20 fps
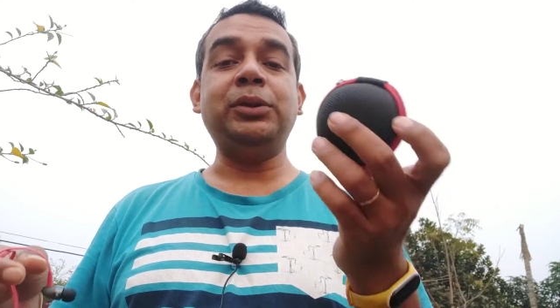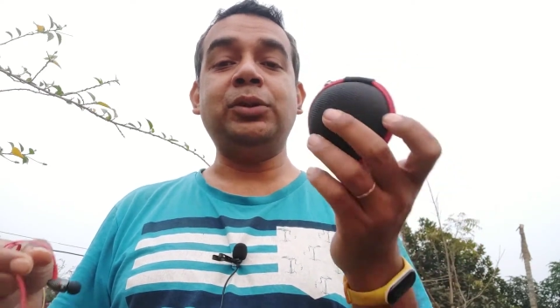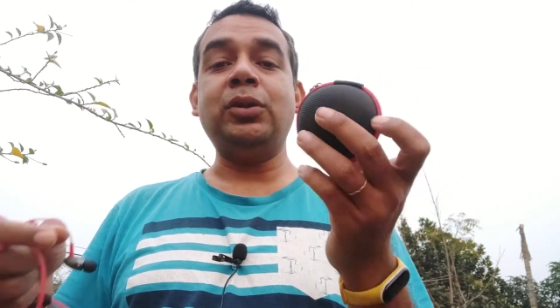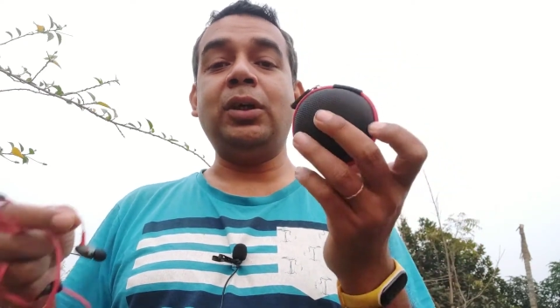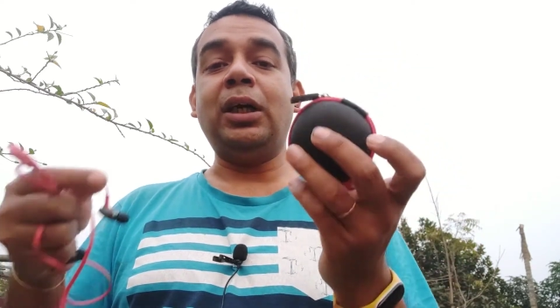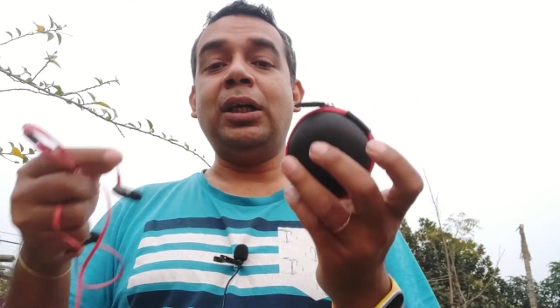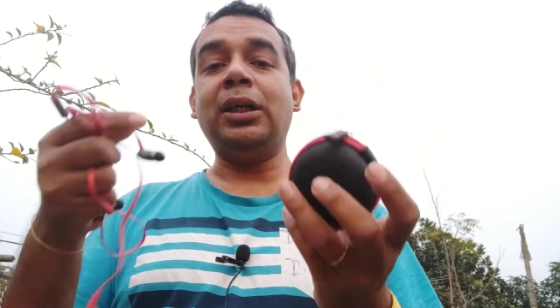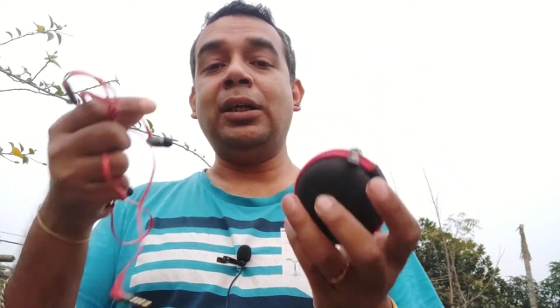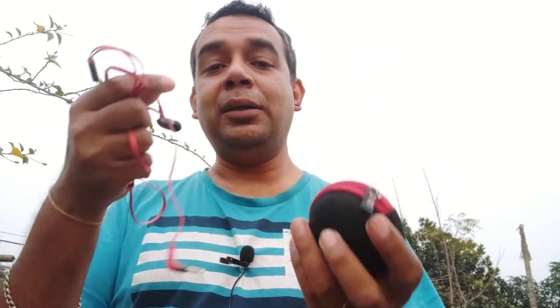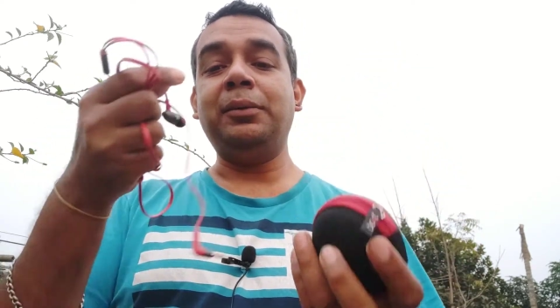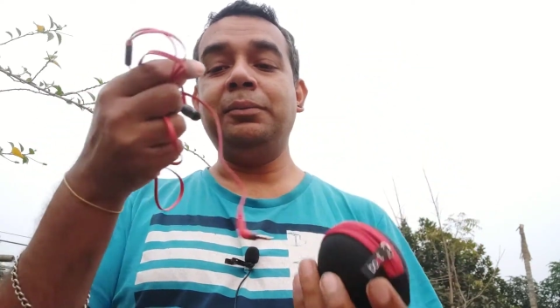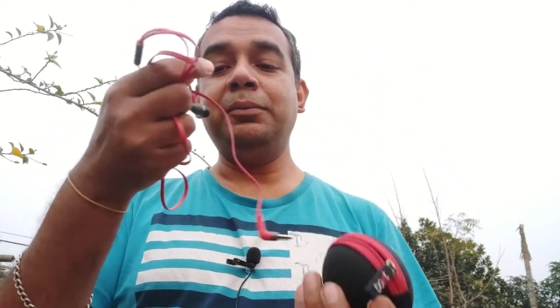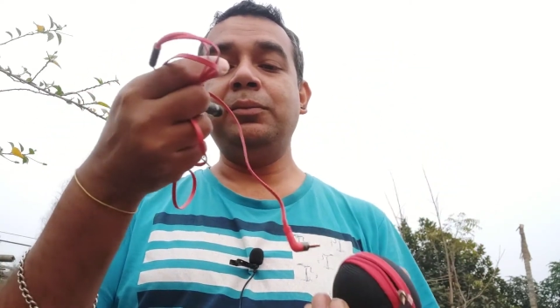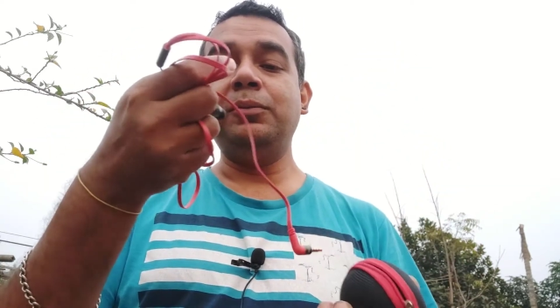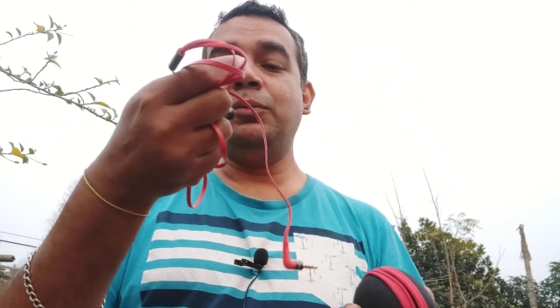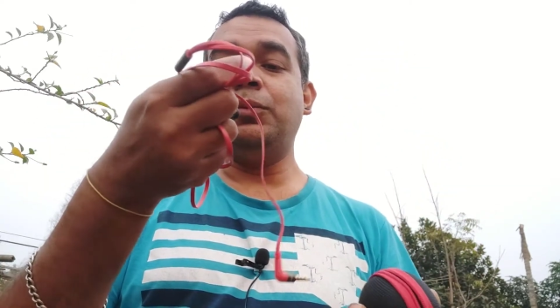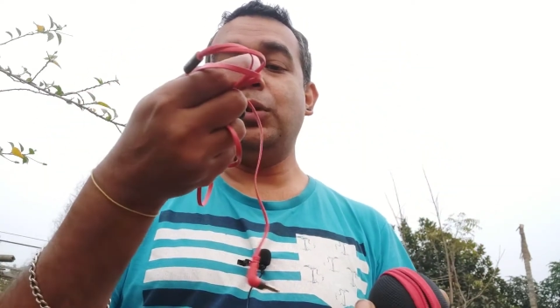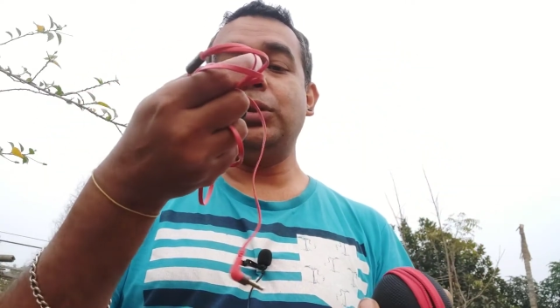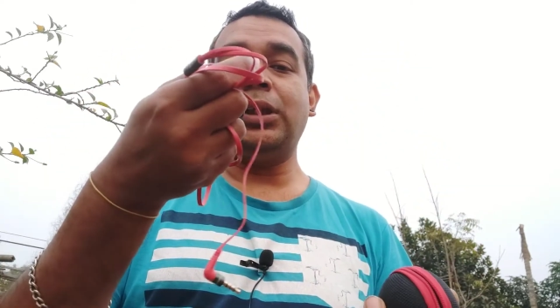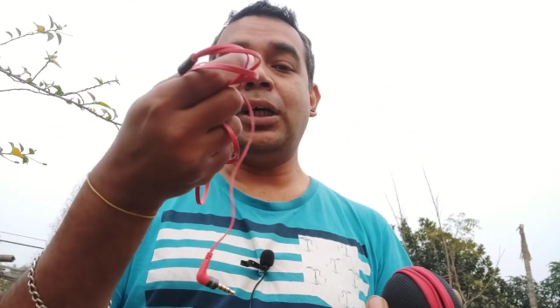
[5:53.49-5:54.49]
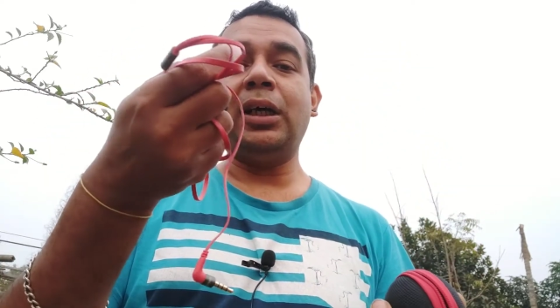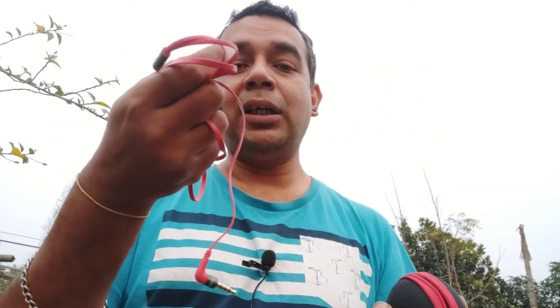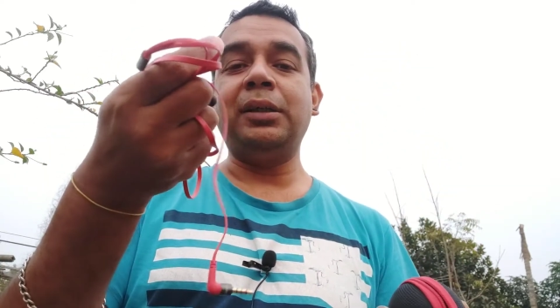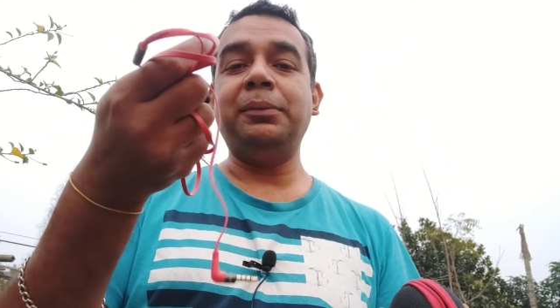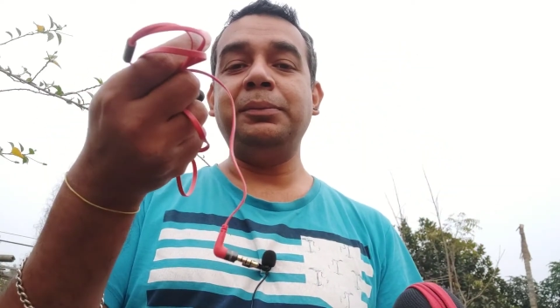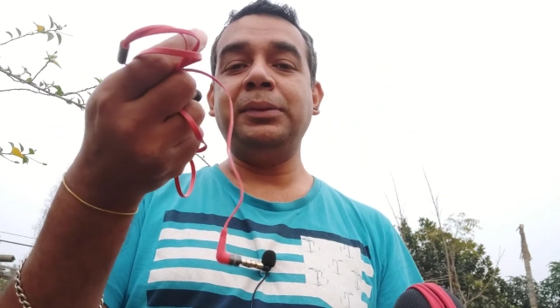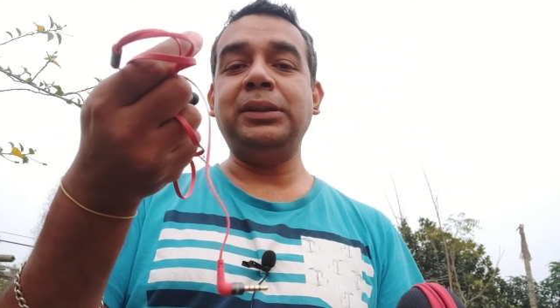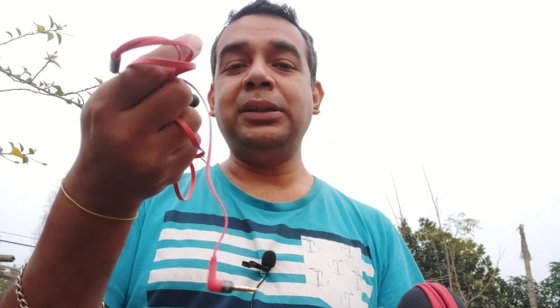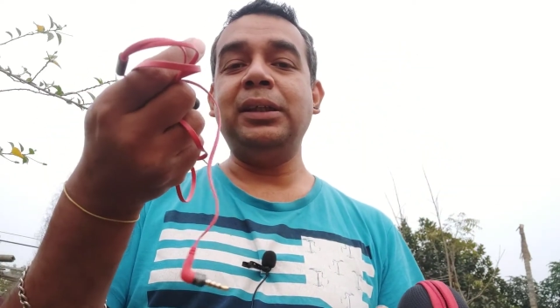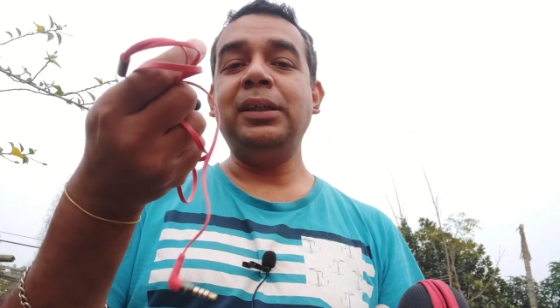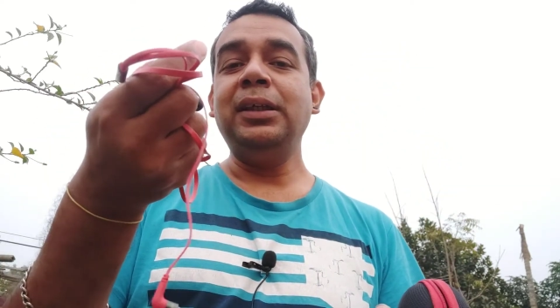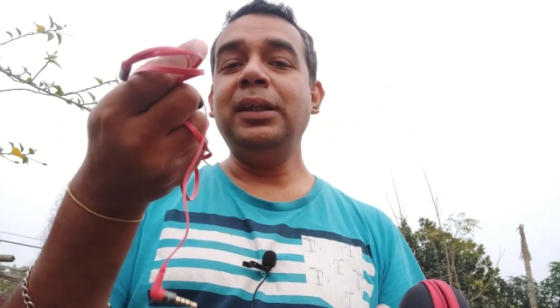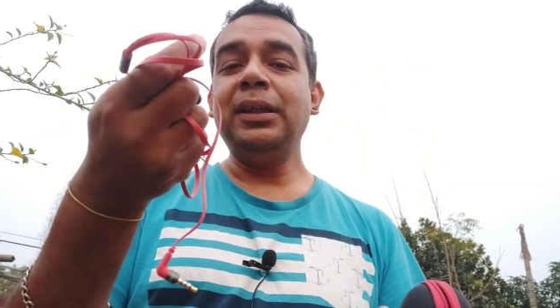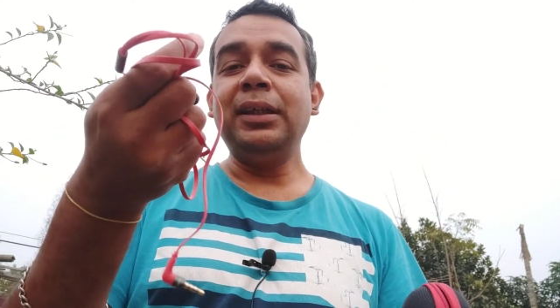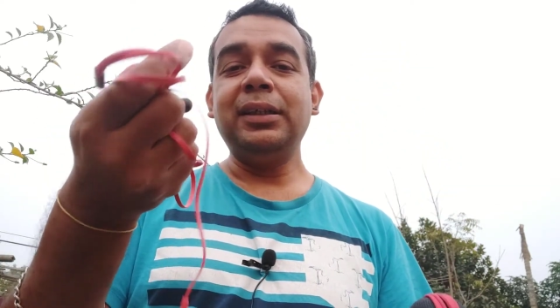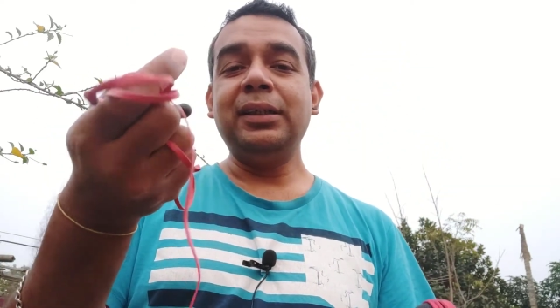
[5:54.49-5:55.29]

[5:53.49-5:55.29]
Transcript: इसको आरा, बहुत आराम से